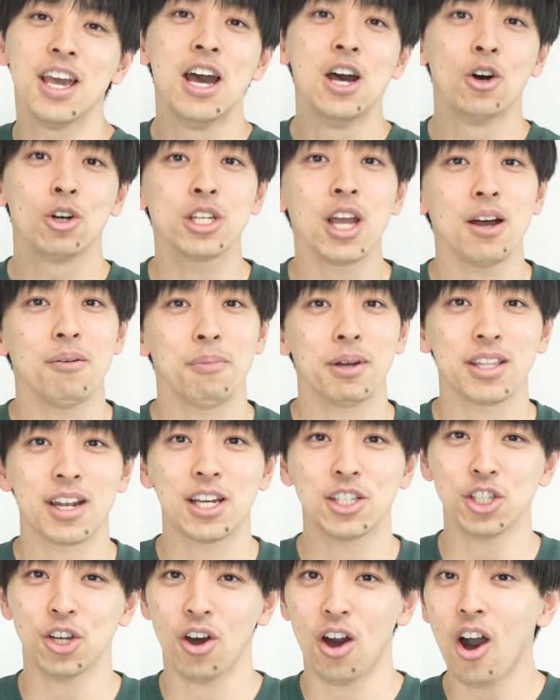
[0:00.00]
それじゃ、また
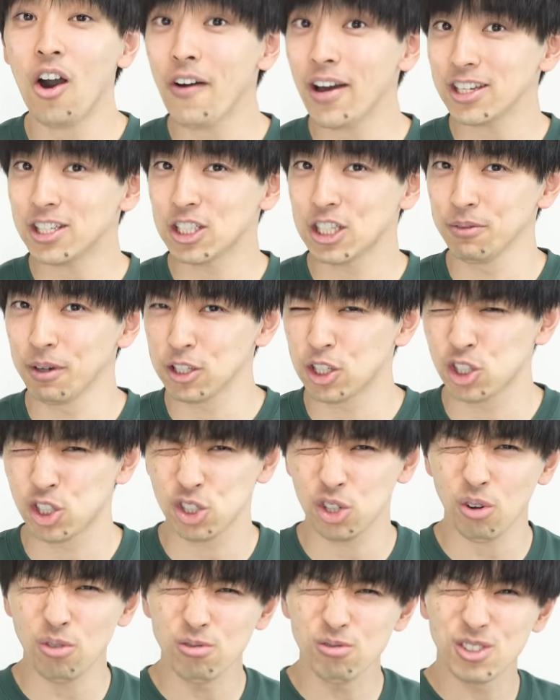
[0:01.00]
来週お会いしま
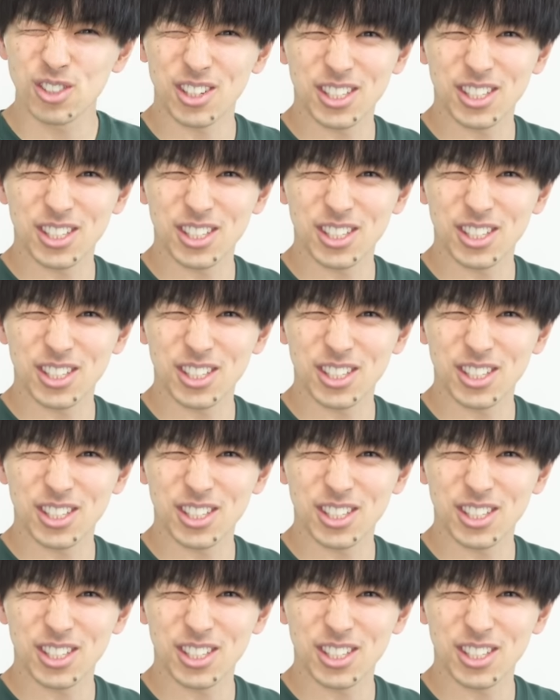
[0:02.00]
しょう。